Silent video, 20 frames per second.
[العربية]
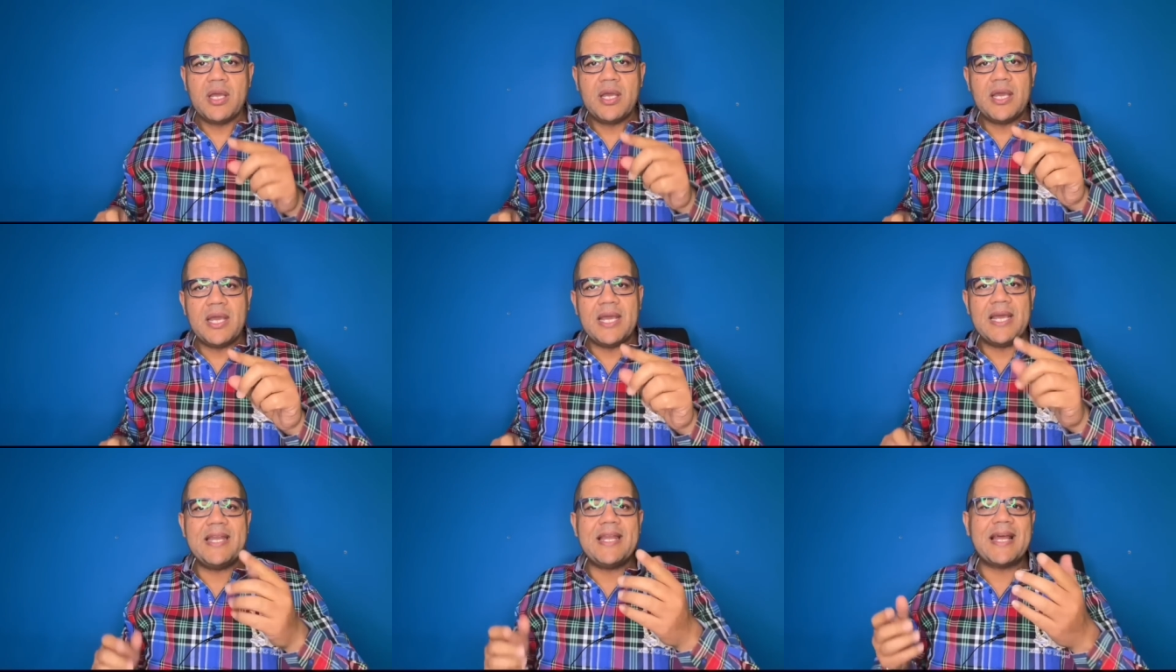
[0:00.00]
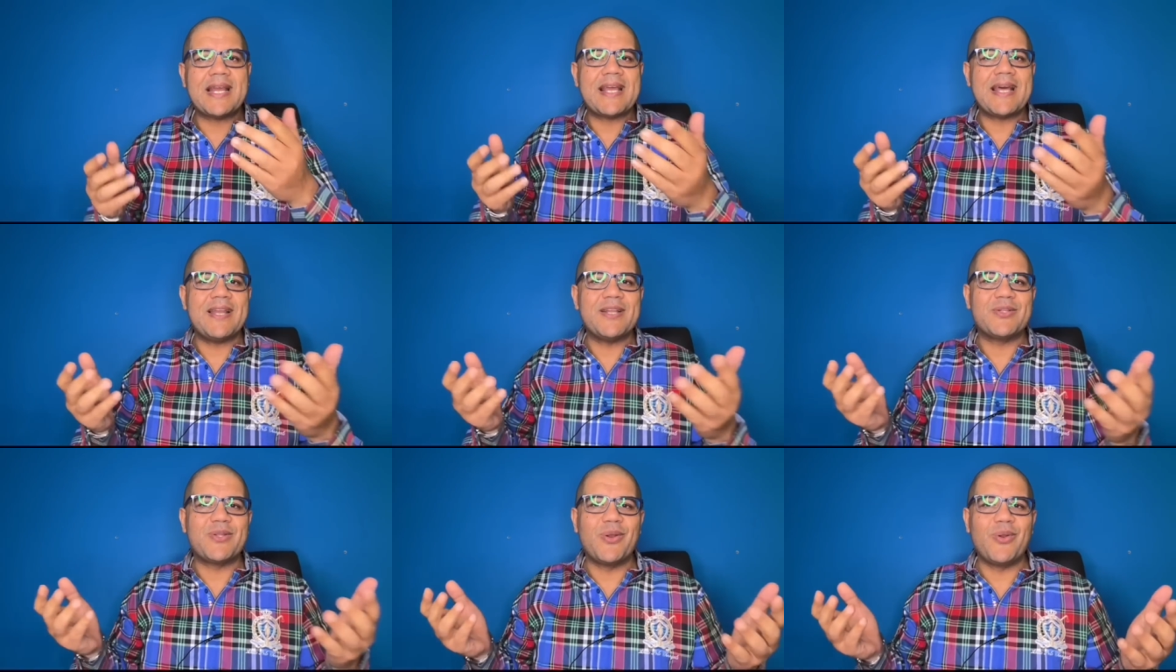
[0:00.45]
هنا
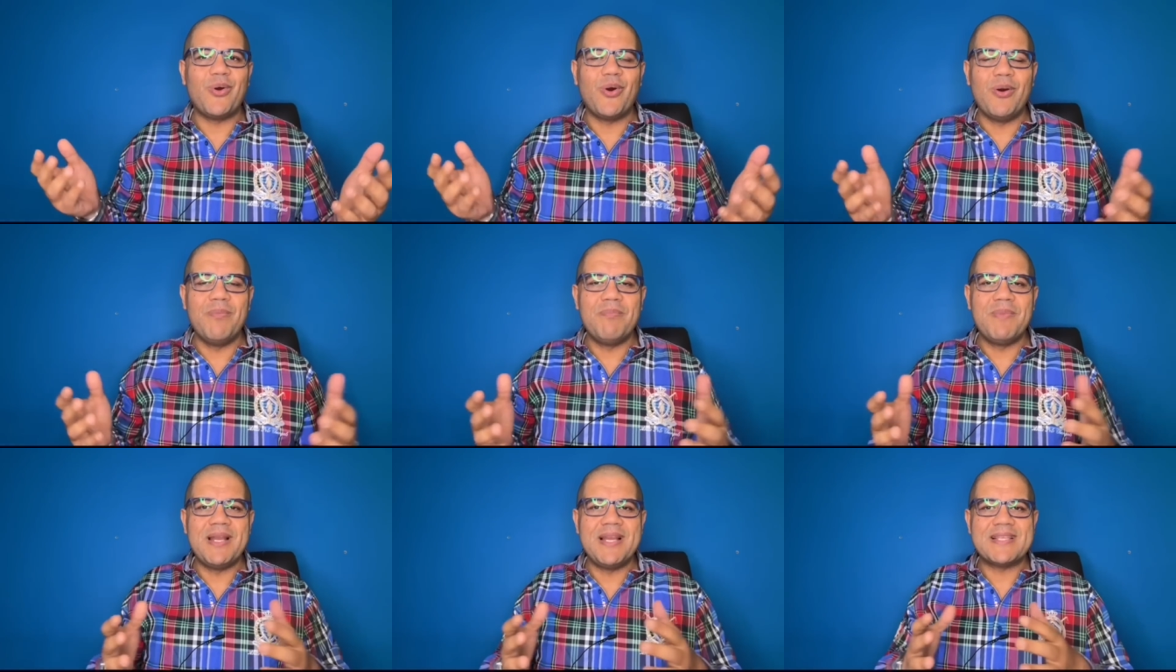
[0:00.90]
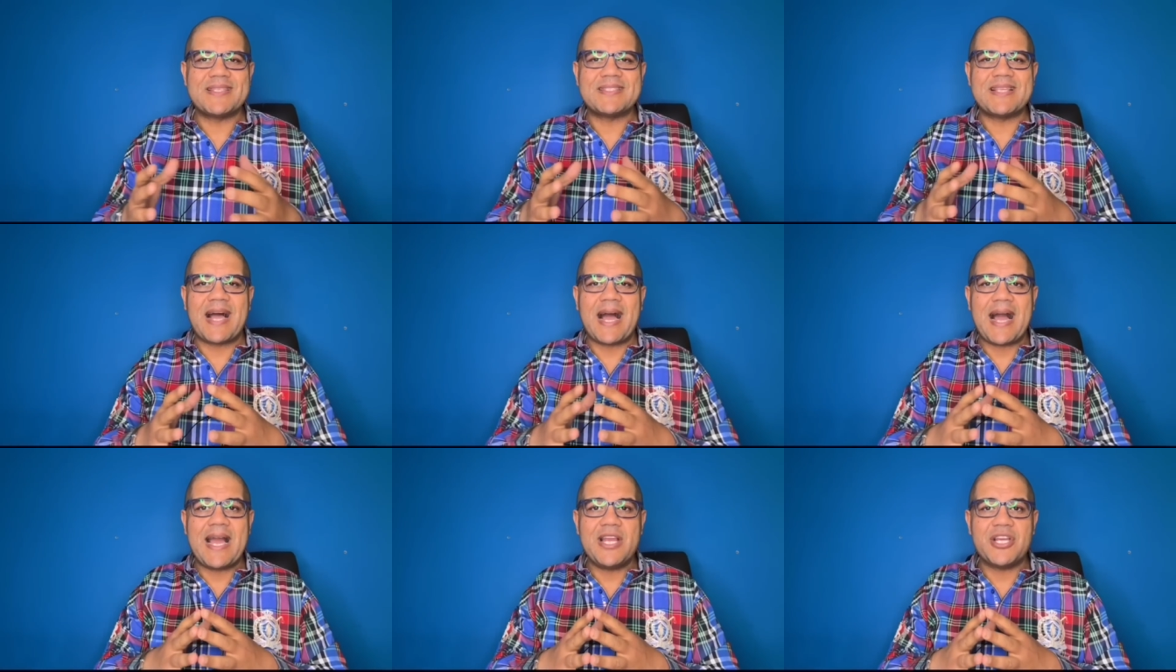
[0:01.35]
كانت الام
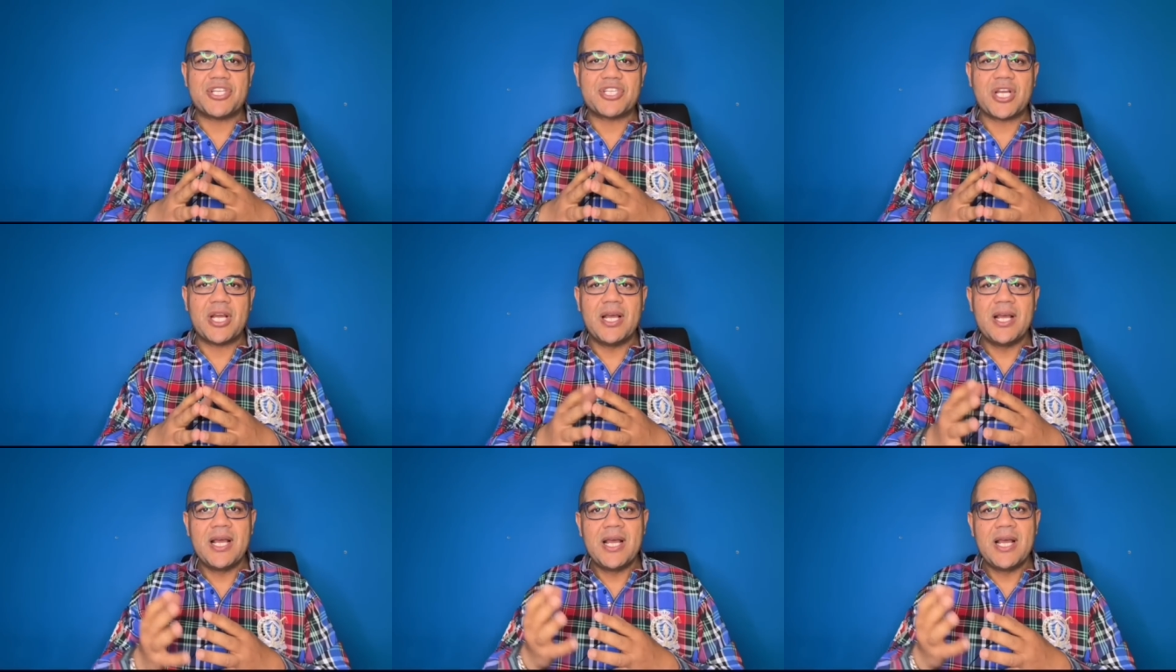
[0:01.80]
لسه عايشه